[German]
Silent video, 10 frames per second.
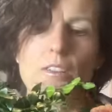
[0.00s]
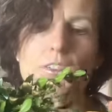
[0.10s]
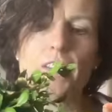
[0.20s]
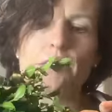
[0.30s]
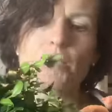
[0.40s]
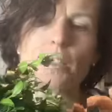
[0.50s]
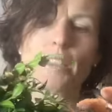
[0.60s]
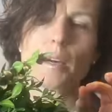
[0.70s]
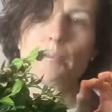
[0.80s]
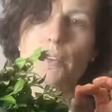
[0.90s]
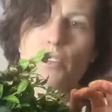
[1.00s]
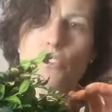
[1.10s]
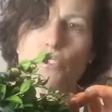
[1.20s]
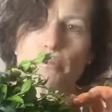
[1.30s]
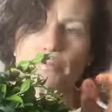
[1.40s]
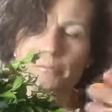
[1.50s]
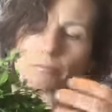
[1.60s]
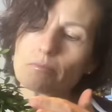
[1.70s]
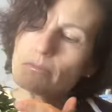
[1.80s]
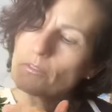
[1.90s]
dann wird er ja beige
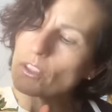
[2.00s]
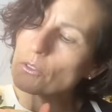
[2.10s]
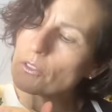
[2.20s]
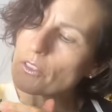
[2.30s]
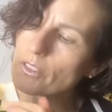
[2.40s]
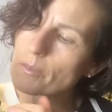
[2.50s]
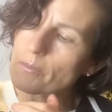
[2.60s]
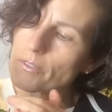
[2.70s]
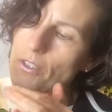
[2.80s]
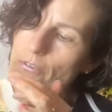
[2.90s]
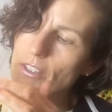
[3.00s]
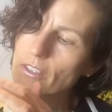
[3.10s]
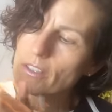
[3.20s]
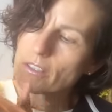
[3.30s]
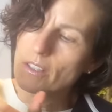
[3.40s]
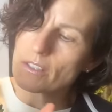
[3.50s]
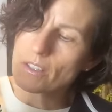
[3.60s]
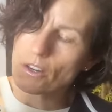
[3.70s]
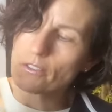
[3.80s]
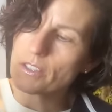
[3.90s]
und ähm, ich finde, dass
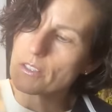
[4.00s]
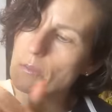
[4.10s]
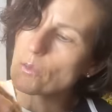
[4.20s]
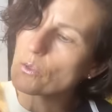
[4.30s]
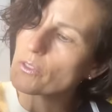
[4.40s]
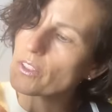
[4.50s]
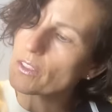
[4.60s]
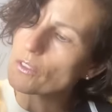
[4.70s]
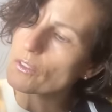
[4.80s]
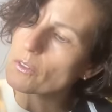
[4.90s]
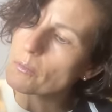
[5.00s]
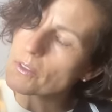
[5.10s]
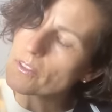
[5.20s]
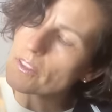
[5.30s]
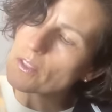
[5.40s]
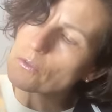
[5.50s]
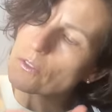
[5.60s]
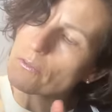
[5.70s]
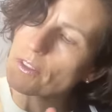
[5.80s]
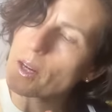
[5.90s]
auch wenn das Moos dann noch so ein bisschen
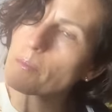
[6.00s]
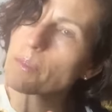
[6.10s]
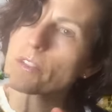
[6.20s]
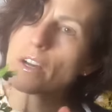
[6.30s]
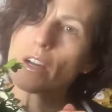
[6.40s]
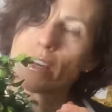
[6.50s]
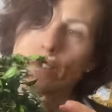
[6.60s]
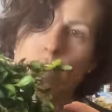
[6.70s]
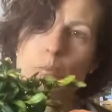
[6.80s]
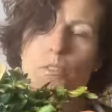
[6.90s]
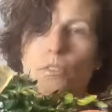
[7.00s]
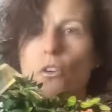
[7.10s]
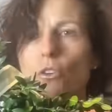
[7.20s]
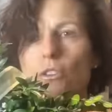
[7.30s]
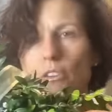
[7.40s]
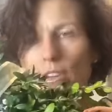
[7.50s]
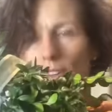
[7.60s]
Naturfarben ist, selbst trocken